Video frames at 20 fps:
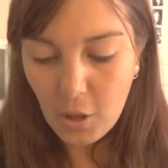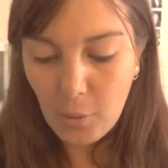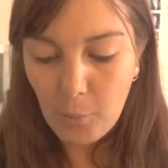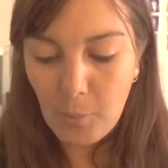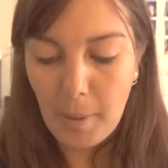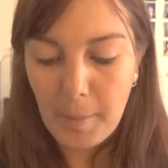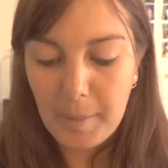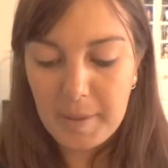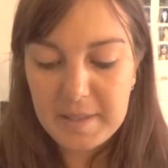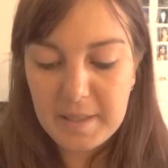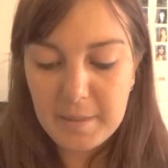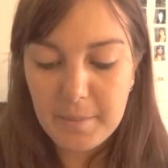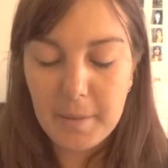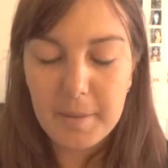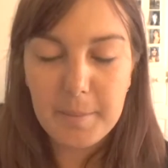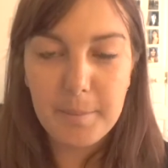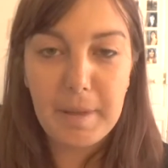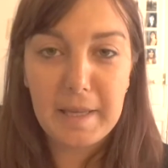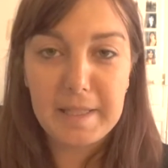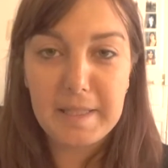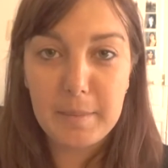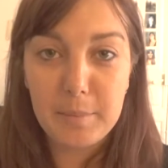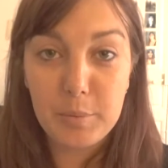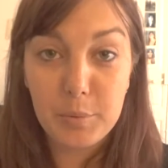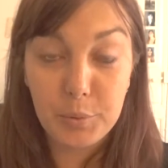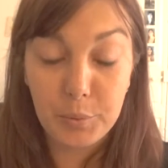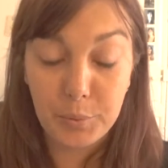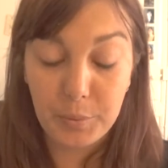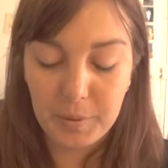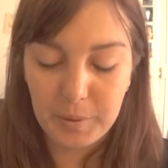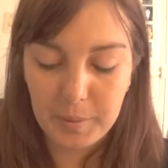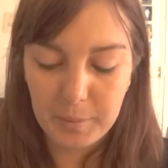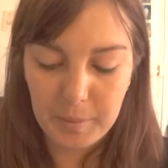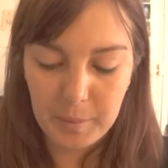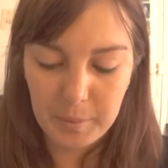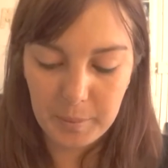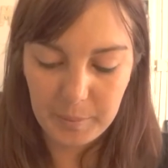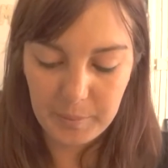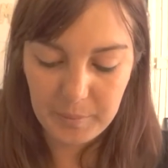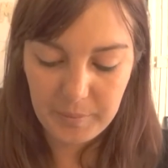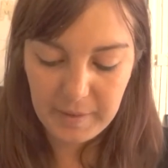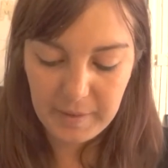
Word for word: Bon, après, c'est ma perception, hein, mais bon.